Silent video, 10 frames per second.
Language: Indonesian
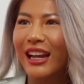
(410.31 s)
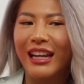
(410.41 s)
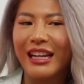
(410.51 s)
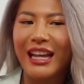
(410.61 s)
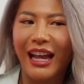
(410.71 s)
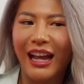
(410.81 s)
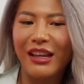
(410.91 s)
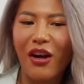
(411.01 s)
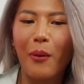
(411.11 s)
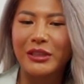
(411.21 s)
Ini
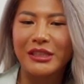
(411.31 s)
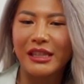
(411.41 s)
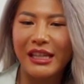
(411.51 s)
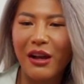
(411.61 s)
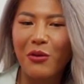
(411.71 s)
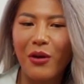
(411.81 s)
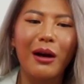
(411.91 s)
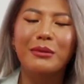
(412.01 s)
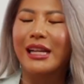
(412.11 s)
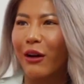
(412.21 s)
kayaknya opportunity yang gue
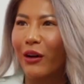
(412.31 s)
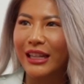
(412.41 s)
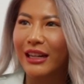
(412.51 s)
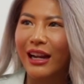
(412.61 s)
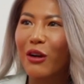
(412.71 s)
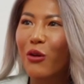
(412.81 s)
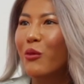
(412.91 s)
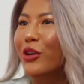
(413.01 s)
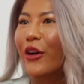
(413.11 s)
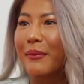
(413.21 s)
gak bisa lewatin karena gue
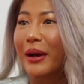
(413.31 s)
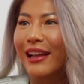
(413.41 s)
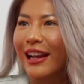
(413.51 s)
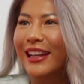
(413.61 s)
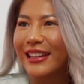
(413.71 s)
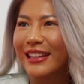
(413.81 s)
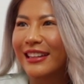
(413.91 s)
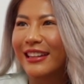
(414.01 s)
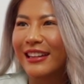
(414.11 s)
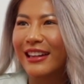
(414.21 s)
mau dari mana lagi.
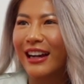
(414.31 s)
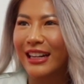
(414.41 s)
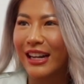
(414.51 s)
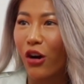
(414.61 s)
As